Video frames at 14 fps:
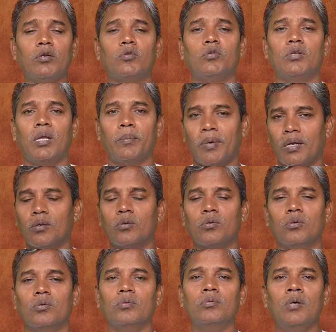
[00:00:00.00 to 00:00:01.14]
వెళ్తున్న
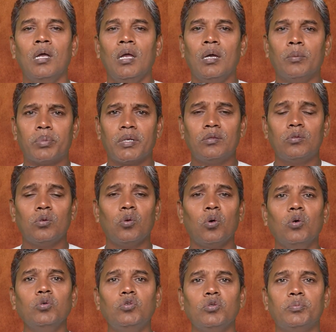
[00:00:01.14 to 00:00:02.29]
మనకు
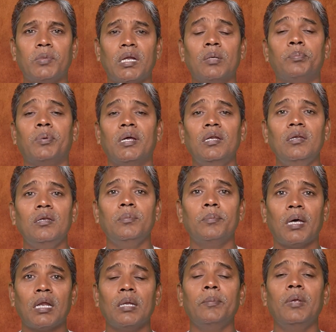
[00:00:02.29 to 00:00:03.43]
ప్రతిరోజు మన పనిని
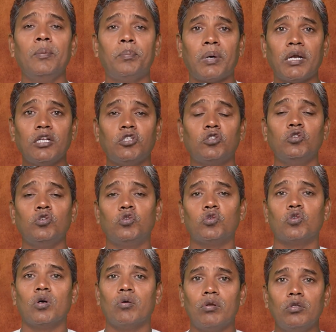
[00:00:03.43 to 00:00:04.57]
మనమే
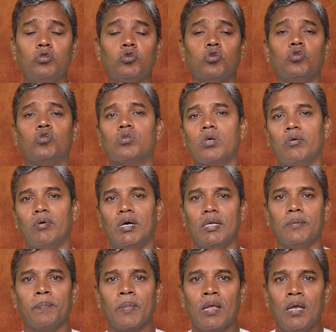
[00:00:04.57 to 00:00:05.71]
పరీక్షించుకోవాలి
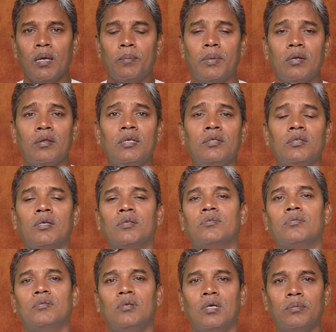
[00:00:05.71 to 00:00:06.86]
చూచుకోవాలి మనం ఏం
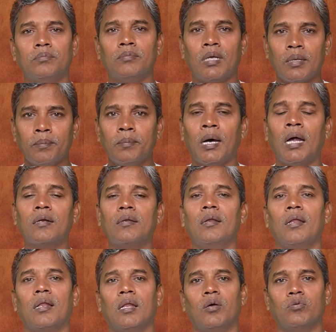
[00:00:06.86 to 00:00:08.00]
చేస్తున్నాం మన
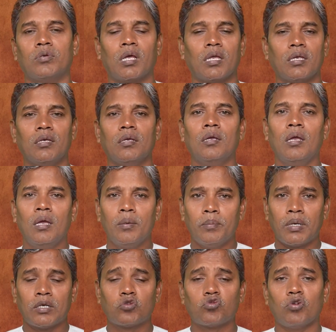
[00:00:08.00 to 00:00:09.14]
మాటలు ఎలా ఉన్నాయి
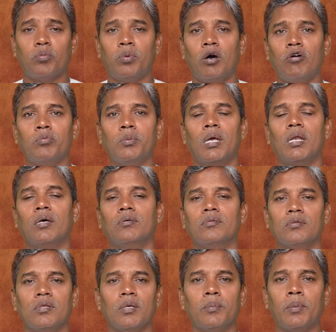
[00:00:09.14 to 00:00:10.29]
మన స్వభావం ఎలా
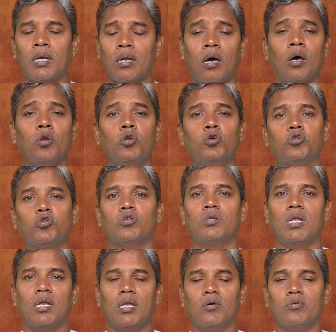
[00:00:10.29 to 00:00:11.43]
ఉంది మన
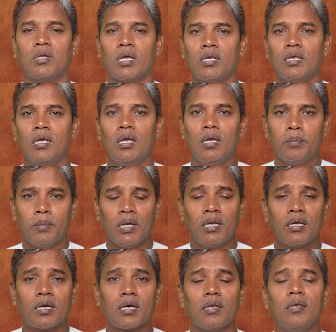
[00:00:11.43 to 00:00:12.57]
ఆలోచనలు ఎలా ఉన్నాయి
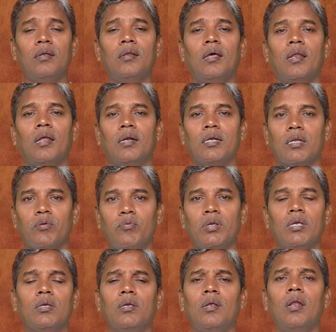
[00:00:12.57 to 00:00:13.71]
మన క్రియలు
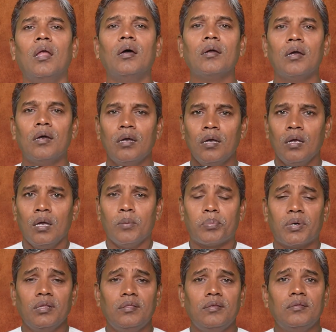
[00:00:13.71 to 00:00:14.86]
ఎలాంటివి ఇలాగా
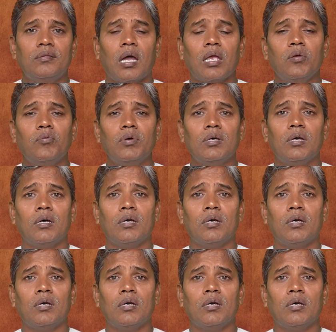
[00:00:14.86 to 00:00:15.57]
ప్రతి దైవ